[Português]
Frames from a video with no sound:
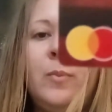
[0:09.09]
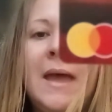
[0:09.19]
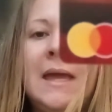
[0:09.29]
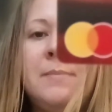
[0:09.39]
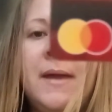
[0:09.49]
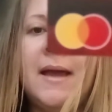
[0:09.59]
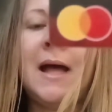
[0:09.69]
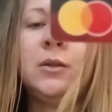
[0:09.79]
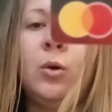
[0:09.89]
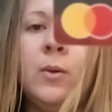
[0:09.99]
BRB
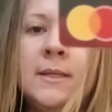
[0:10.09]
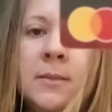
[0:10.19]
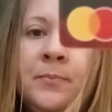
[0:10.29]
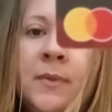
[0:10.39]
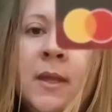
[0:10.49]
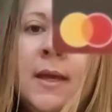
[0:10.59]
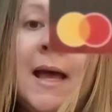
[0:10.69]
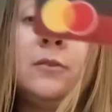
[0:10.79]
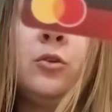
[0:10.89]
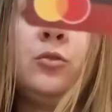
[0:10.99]
Cartões,
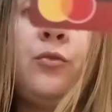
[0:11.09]
cartões do